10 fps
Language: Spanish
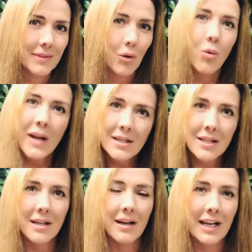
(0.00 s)

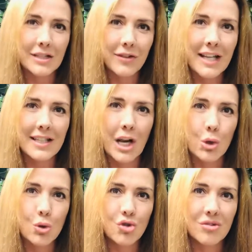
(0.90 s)
Únanse a las filas de la
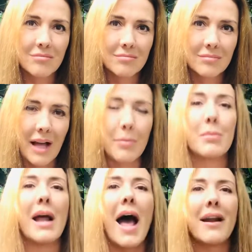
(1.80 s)
luz, a
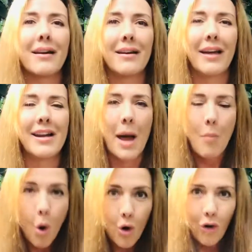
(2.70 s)
vibrar en
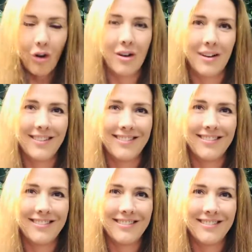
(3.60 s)
amor,
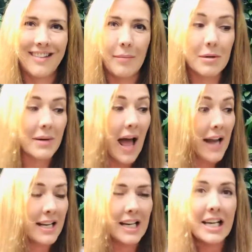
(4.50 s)
a vibrar
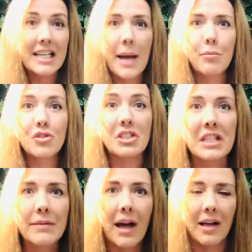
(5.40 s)
en energía
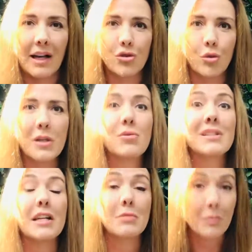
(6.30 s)
positiva, a subir
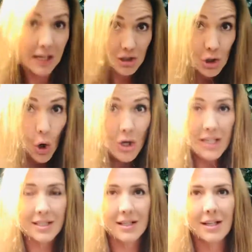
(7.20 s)
nuestras
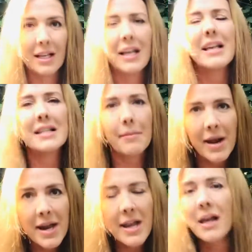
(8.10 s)
vibraciones. Es la
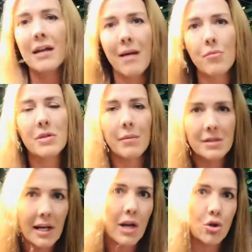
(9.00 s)
manera en que vamos a
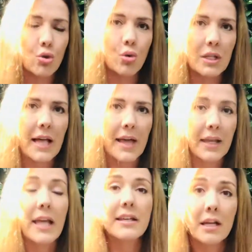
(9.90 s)
vencer a la oscuridad
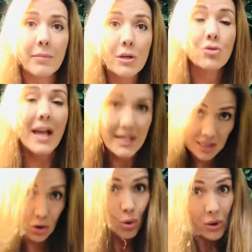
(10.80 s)
y el virus es
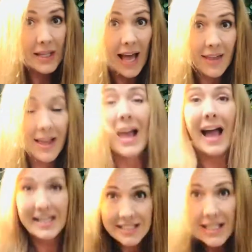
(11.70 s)
la oscuridad,
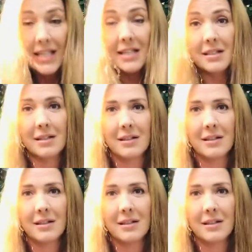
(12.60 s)
así es.